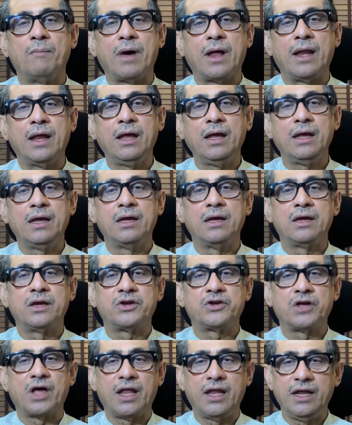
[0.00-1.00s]
মানে
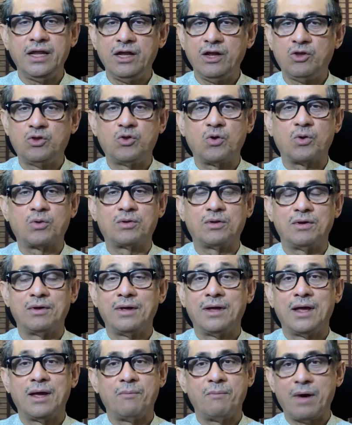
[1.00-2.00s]
শারীরিক দূরত্ব
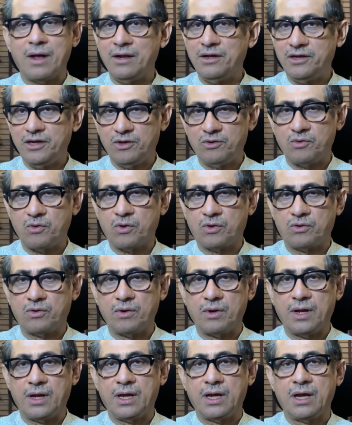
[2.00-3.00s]
মানসিক দূরত্ব
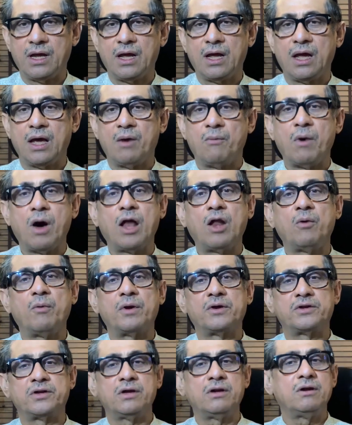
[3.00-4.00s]
নেই
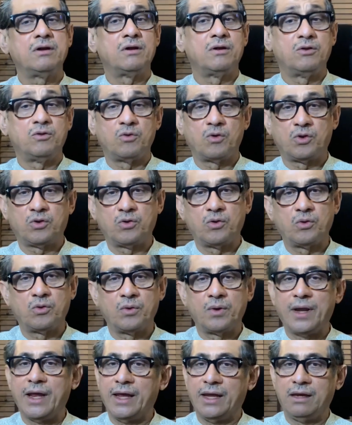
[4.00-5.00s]
ভালোবাসার দূরত্ব
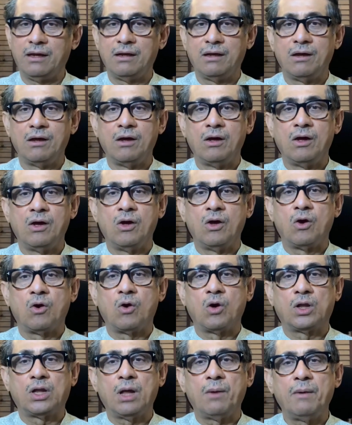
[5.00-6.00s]
তো নেই
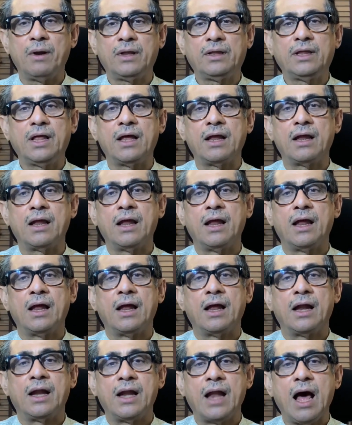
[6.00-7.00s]
কথাবার্তা
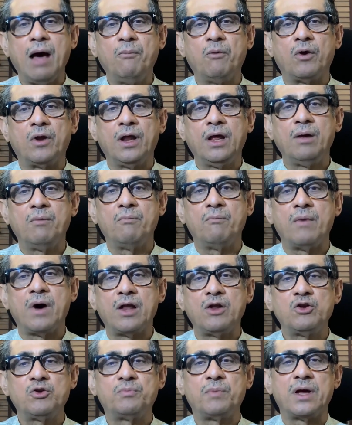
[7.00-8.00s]
না বলে
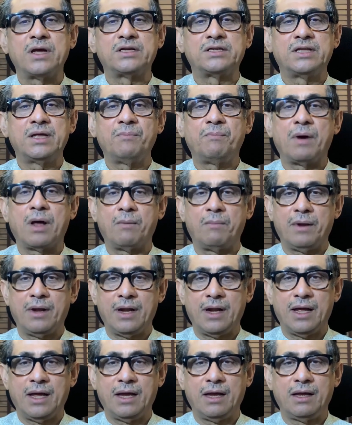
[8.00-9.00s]
মানুষ বাঁচতে পারবেন
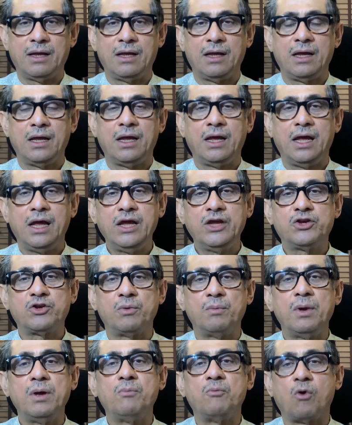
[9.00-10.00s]
না এই
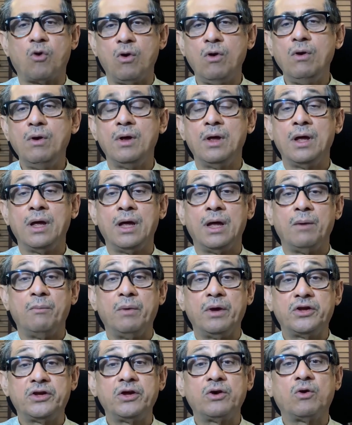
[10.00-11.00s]
সময় বরং
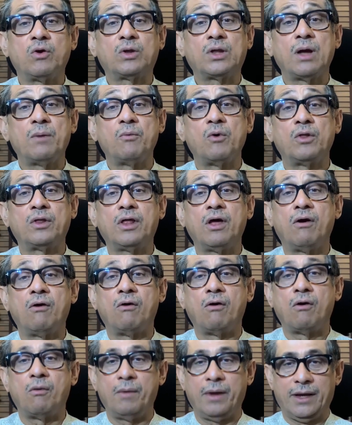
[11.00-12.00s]
বেশি কথা বলতে
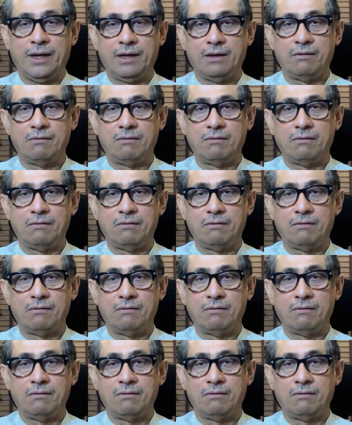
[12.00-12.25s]
হবে